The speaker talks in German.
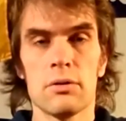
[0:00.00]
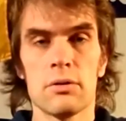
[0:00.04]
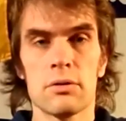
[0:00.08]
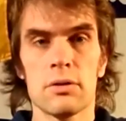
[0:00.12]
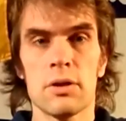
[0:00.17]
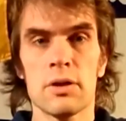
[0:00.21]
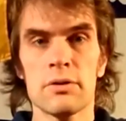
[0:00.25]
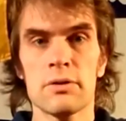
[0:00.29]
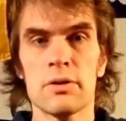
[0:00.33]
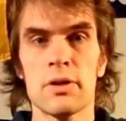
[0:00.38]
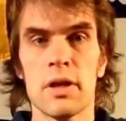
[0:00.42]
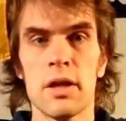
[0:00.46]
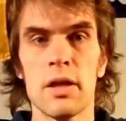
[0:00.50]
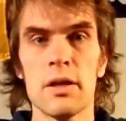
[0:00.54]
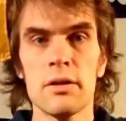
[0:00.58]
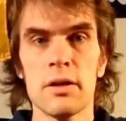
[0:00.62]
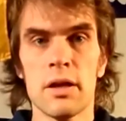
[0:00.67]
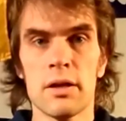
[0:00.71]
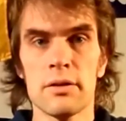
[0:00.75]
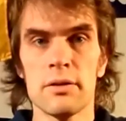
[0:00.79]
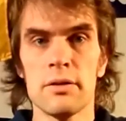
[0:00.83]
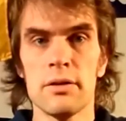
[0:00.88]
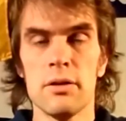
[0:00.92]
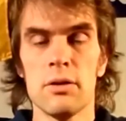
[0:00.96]
das geht
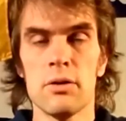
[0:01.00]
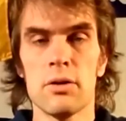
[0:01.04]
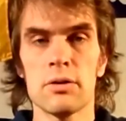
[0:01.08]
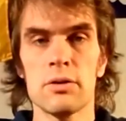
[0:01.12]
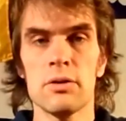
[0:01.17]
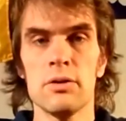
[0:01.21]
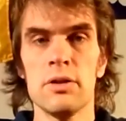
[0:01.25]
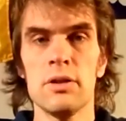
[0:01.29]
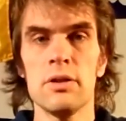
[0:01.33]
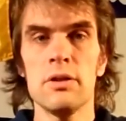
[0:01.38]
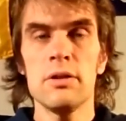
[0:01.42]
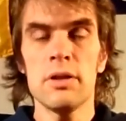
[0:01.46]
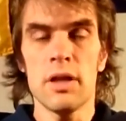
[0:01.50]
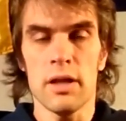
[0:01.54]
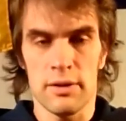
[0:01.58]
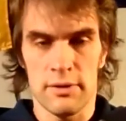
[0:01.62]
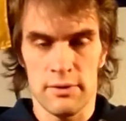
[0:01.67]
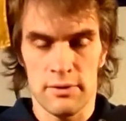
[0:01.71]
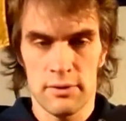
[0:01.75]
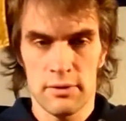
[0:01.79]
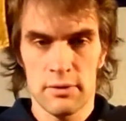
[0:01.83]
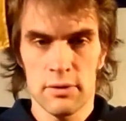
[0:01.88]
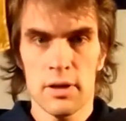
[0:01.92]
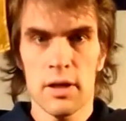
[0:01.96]
an die Leute, die
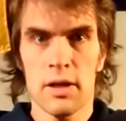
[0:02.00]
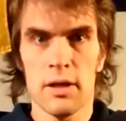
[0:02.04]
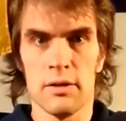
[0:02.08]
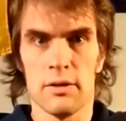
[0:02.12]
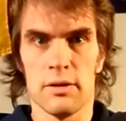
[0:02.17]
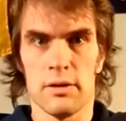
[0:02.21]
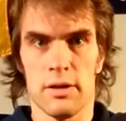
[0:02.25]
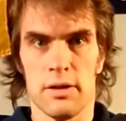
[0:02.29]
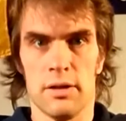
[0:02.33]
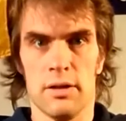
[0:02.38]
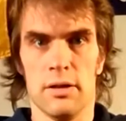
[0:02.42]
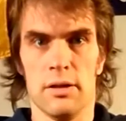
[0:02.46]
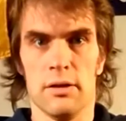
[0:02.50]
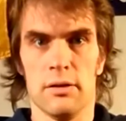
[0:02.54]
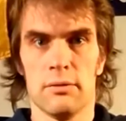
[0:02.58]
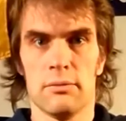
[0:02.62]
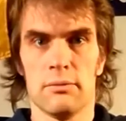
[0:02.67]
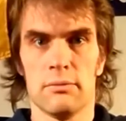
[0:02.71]
jetzt Rente kriegen.